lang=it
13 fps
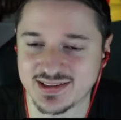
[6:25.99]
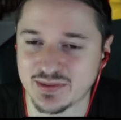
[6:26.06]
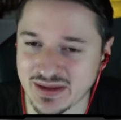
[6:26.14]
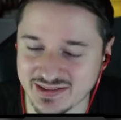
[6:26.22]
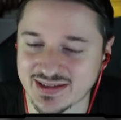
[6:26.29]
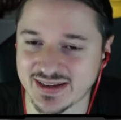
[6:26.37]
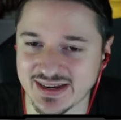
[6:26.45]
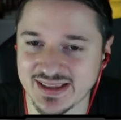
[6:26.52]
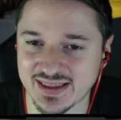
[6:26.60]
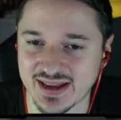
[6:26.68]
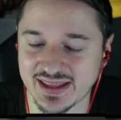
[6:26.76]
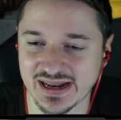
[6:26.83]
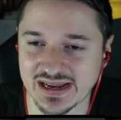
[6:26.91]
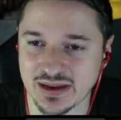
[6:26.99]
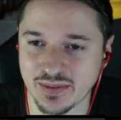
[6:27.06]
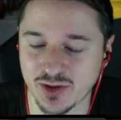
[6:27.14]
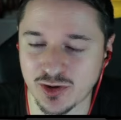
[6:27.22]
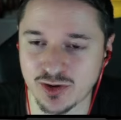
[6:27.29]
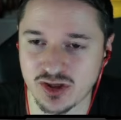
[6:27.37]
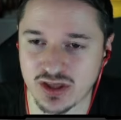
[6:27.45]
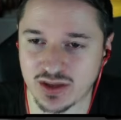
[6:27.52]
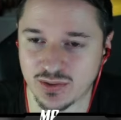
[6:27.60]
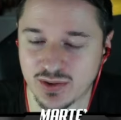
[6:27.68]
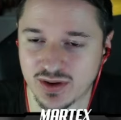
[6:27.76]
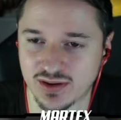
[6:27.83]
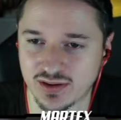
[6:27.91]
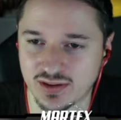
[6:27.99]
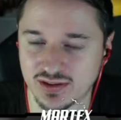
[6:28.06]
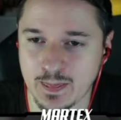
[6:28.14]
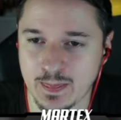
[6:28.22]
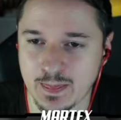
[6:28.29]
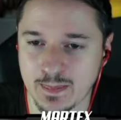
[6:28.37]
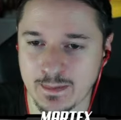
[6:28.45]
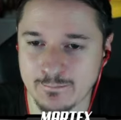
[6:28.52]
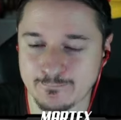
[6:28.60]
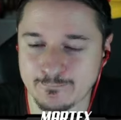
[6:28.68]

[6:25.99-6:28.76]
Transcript: Ti sei messo a grindare dal capitolo 5, no? Sì.